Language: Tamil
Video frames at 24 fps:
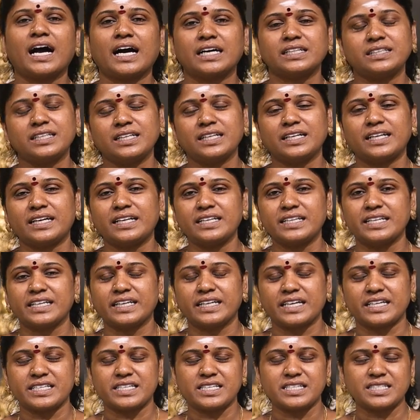அதுல
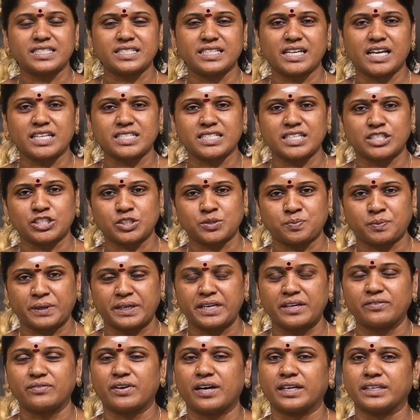நீங்க ஈஸியா சர்ச்
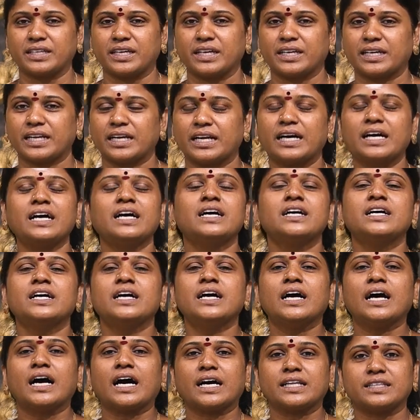பண்ணி வாங்கிக்கலாம்
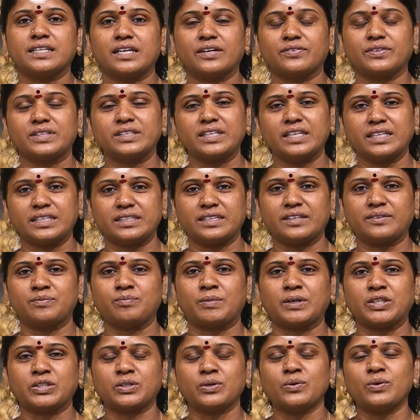அதில் வந்து இதை
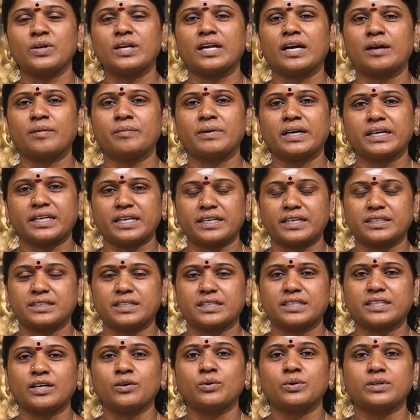மட்டும் இல்லாமல்
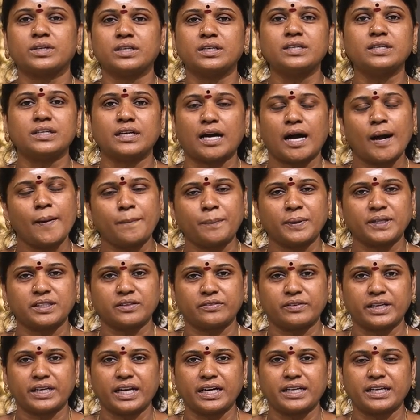கிட்டத்தட்ட ஒரு
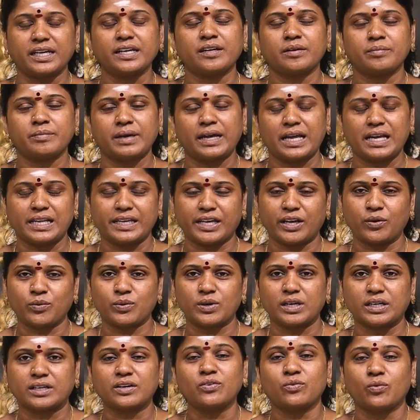நாற்பது வெரைட்டிக்கு மேலேயே
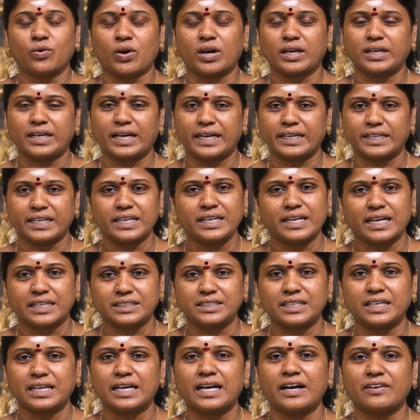உங்களுக்கு வால் ஹேங்கிங்
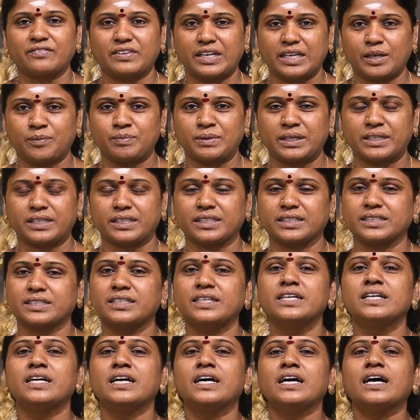அதில் அவைலபிள்
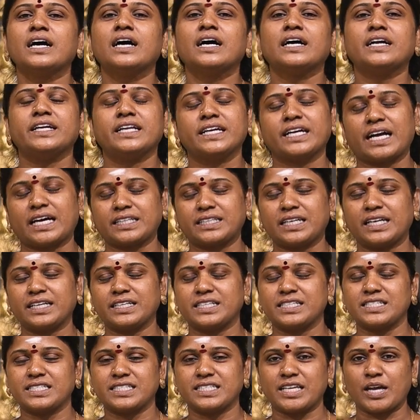இருக்குது நீங்கள் அதில்
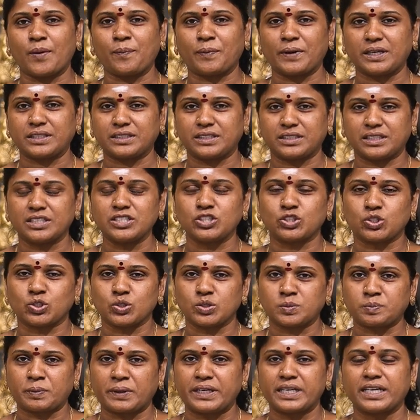ஈஸியாக பார்த்து
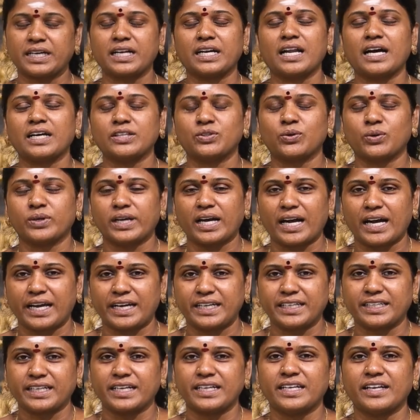சூஸ் பண்ணிக்கலாம் அதோட
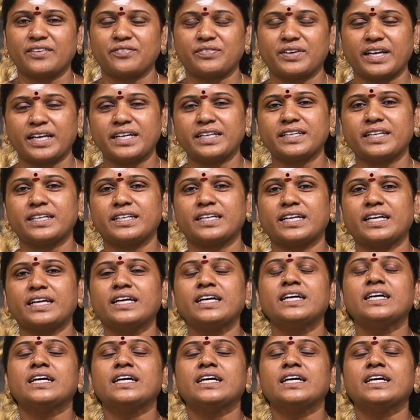ஹைட் என்ன வெயிட் என்ன